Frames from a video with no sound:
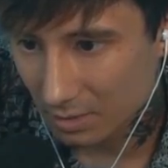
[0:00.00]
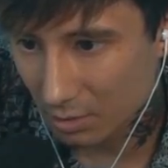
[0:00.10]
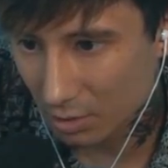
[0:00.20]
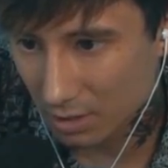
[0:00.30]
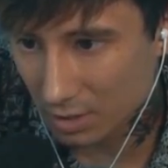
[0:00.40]

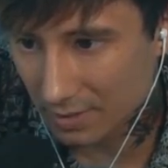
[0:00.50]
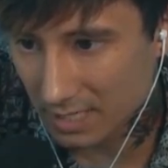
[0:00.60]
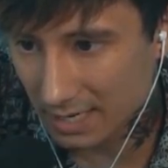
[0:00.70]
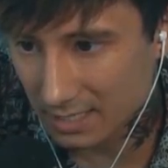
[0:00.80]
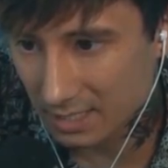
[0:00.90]
Oh Gott,
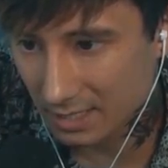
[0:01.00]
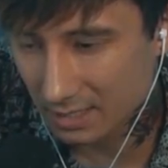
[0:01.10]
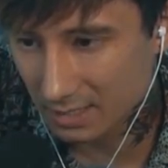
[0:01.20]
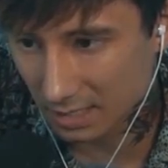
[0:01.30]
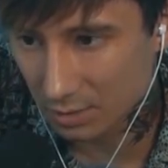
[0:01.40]
sowas hasse ich
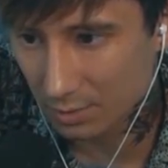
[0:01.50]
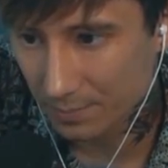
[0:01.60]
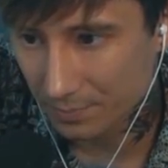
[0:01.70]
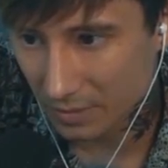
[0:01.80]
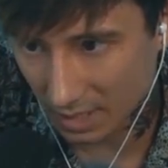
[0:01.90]
richtig. Also,
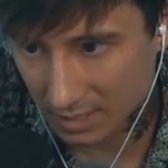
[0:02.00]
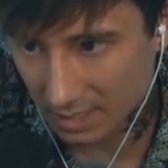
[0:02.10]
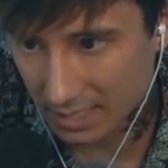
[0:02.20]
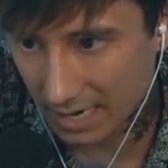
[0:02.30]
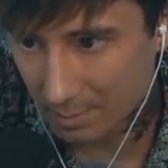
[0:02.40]
es
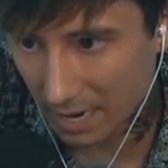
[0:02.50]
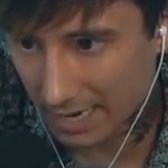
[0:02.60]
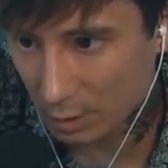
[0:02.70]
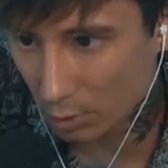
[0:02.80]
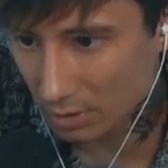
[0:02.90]
hat geil
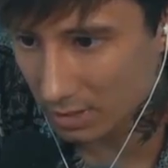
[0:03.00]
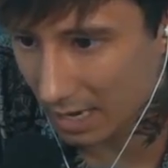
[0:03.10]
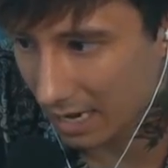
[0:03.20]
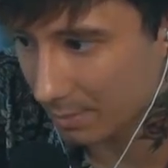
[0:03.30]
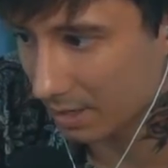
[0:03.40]
beeindruckend,
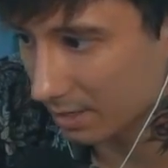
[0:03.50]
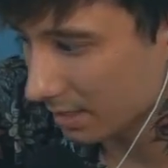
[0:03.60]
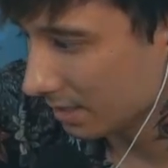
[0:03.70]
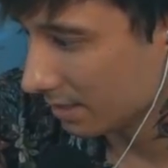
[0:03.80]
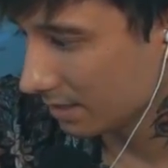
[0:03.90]
aber
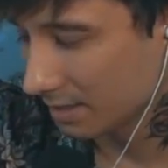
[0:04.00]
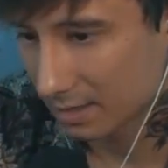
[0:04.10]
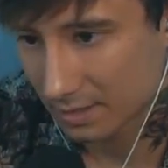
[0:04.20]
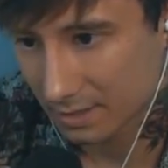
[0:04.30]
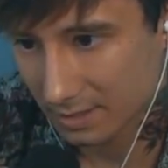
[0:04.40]

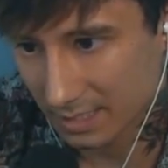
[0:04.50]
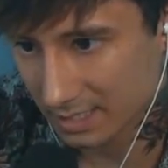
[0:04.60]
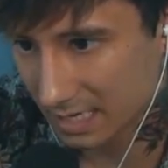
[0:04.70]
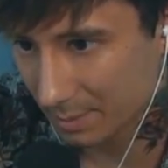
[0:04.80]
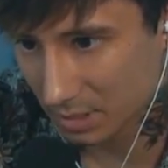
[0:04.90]

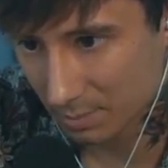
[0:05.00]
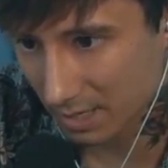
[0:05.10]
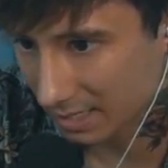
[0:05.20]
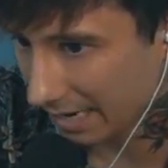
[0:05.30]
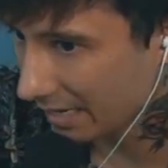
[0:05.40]
das selber zu
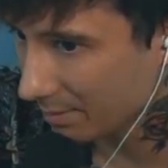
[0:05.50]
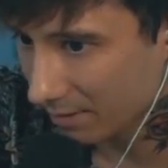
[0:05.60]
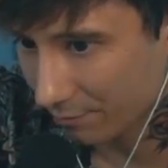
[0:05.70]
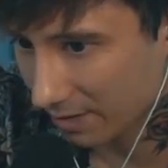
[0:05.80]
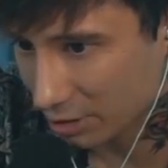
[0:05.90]
machen.
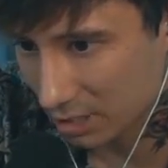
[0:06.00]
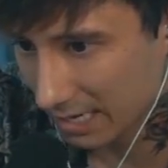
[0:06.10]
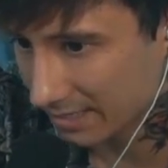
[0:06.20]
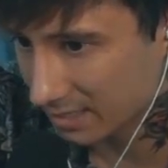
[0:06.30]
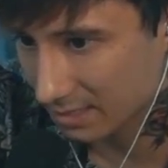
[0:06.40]
Einmal falsch
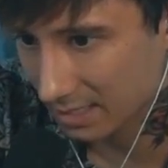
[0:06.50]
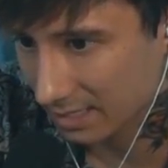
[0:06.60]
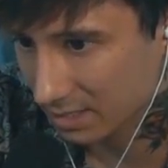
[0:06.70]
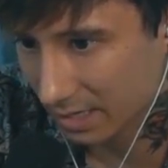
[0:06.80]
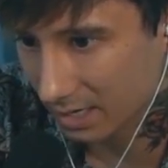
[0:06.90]
landen, dann
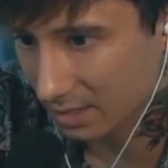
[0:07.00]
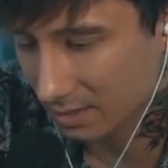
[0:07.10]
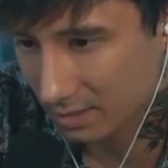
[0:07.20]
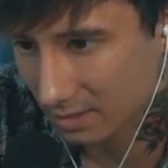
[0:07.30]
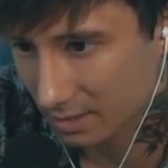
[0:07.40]
hast du direkt
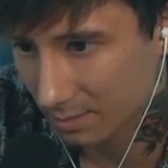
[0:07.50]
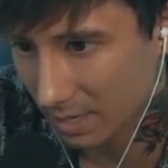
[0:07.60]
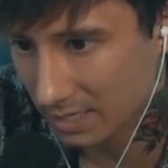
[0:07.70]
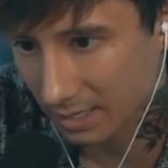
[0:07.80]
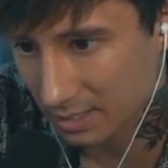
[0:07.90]
äh,
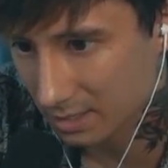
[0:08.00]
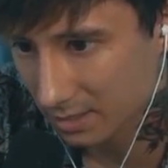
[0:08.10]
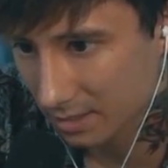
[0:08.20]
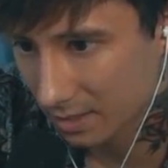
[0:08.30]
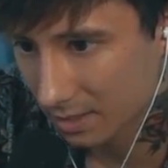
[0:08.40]
Bänderriss.
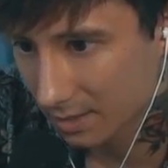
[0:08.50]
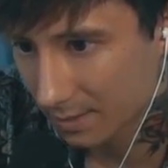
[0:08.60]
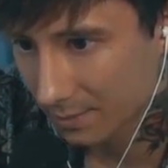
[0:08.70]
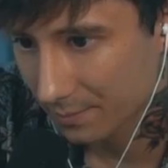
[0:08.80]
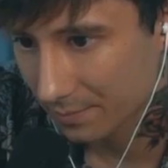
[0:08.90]

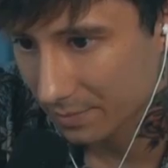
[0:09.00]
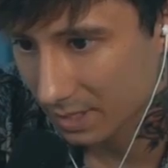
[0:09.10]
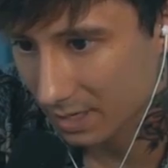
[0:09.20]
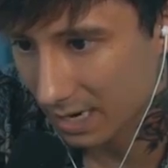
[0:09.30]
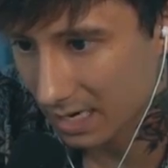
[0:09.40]

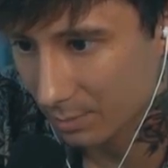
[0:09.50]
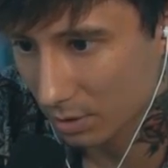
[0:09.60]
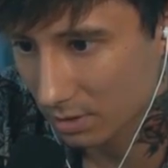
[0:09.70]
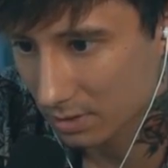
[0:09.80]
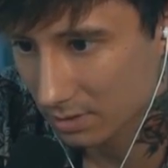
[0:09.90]
Gar keinen
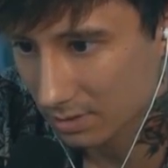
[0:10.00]
Bock.